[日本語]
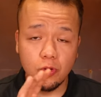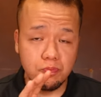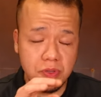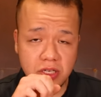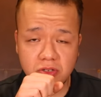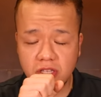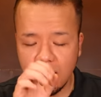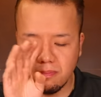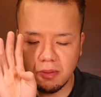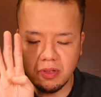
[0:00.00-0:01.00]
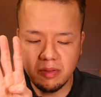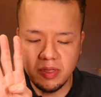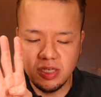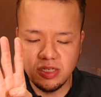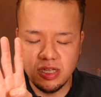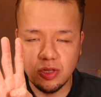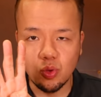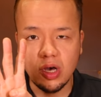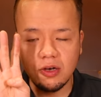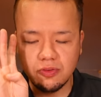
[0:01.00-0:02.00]
トッピングにね、まあ、ベビースター
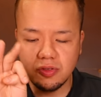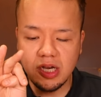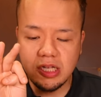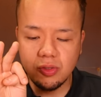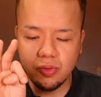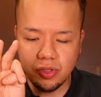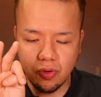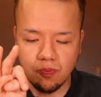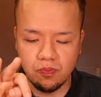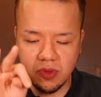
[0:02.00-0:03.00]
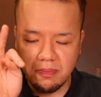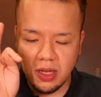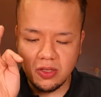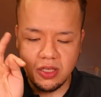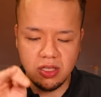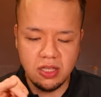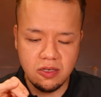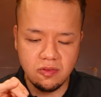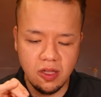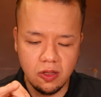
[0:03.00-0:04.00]
とかフライドオニオンでまあ
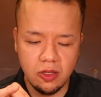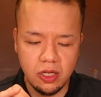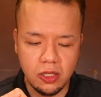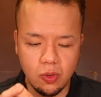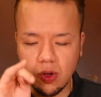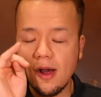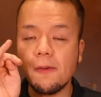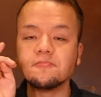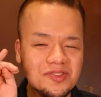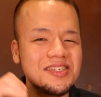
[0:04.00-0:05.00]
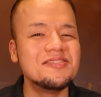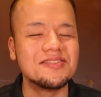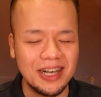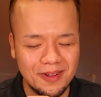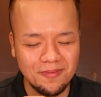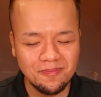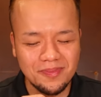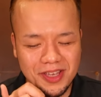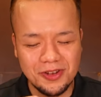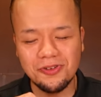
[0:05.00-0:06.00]
ニンニクだったりとかチーズか
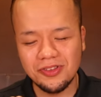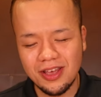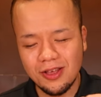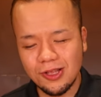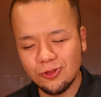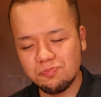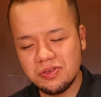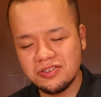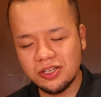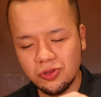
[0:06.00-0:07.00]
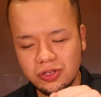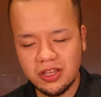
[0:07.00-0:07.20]
いろいろねトッピングが乗って